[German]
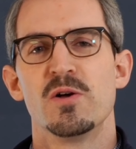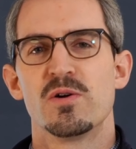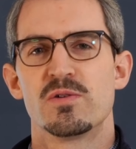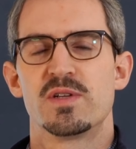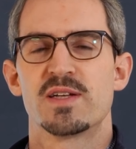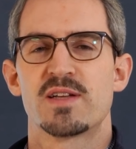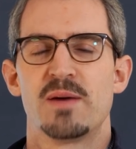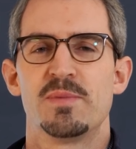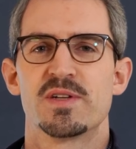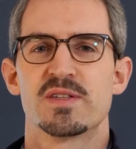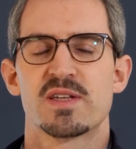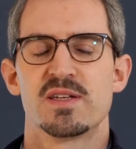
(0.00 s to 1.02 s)
und dann kann
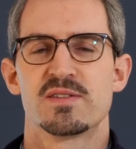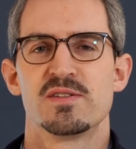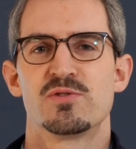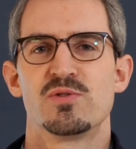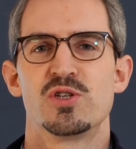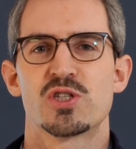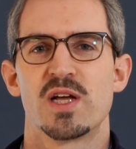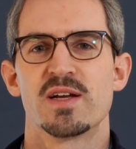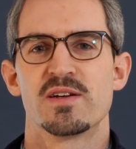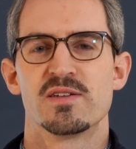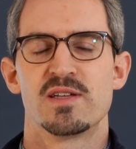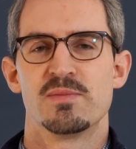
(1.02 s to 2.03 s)
man das Ganze natürlich
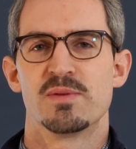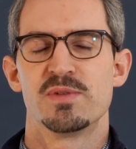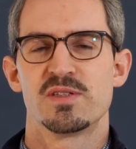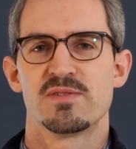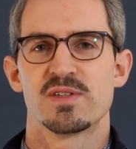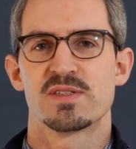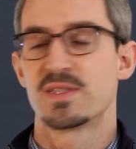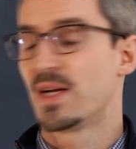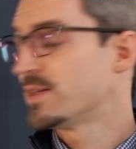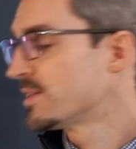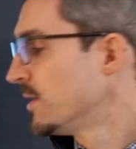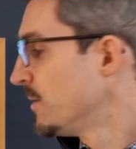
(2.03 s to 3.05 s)
steigern, indem man ein bisschen was
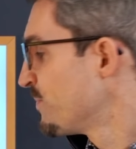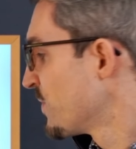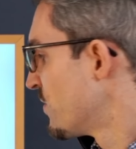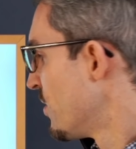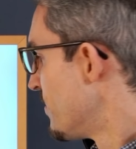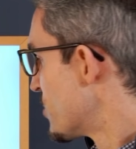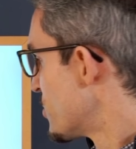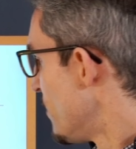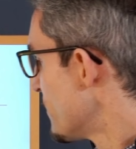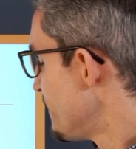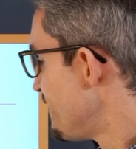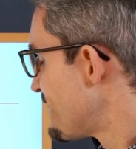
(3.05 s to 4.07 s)
zahlt. Ja, mal
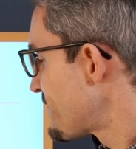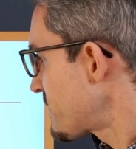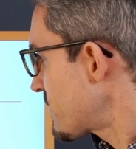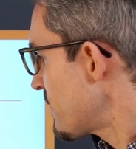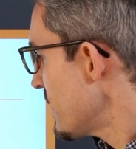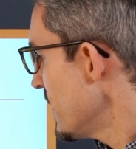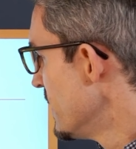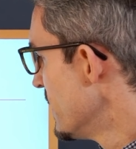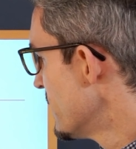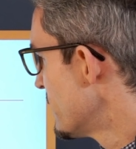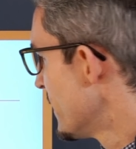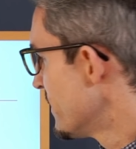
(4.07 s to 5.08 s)
schaut,
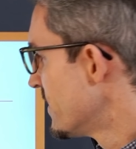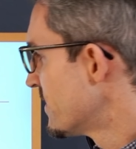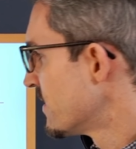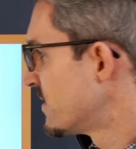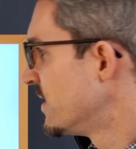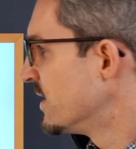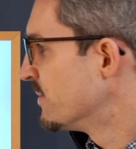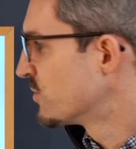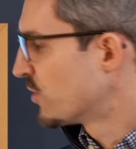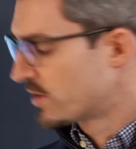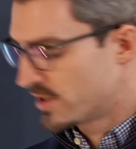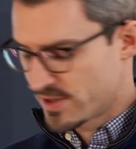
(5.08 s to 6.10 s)
Ah, dann ist das hier eben
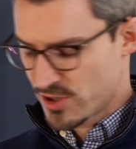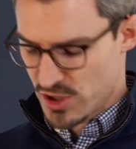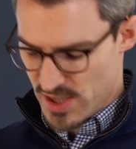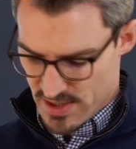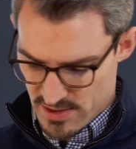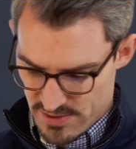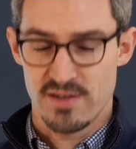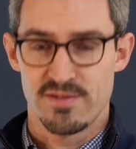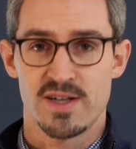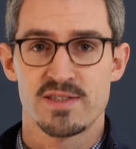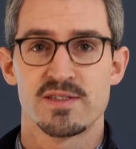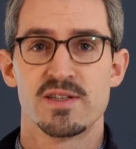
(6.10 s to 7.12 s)
deutlich stärker
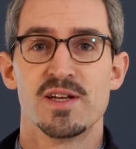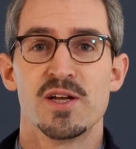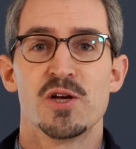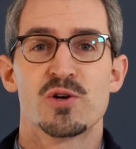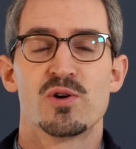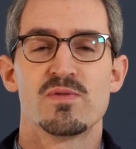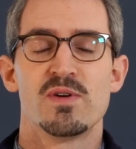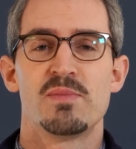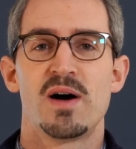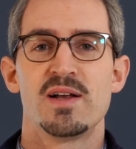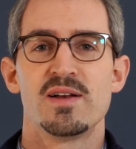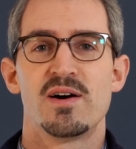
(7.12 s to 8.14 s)
gewachsen. Gucken wir
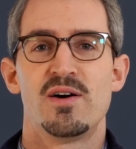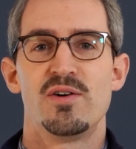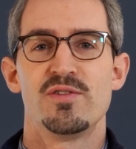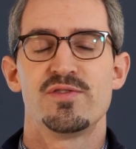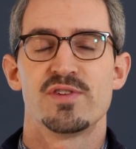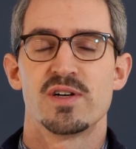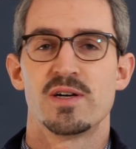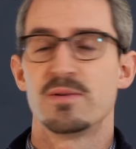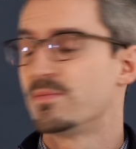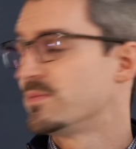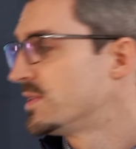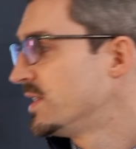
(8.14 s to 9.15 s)
mal auf
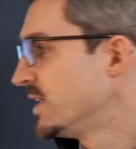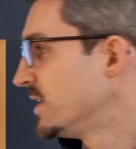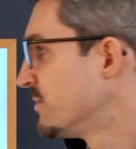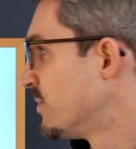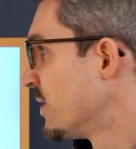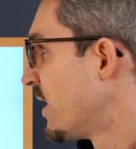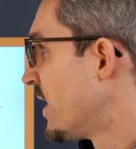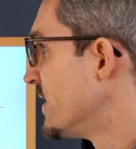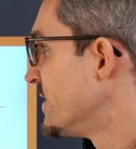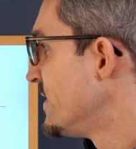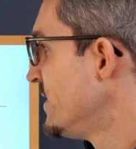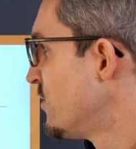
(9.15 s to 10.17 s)
ähm, den
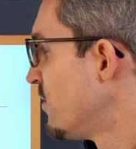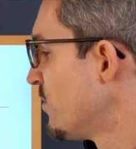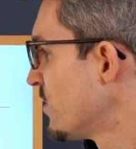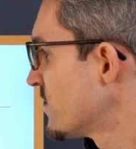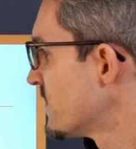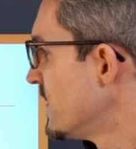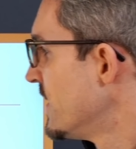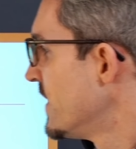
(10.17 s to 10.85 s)
Bereich E-Commerce.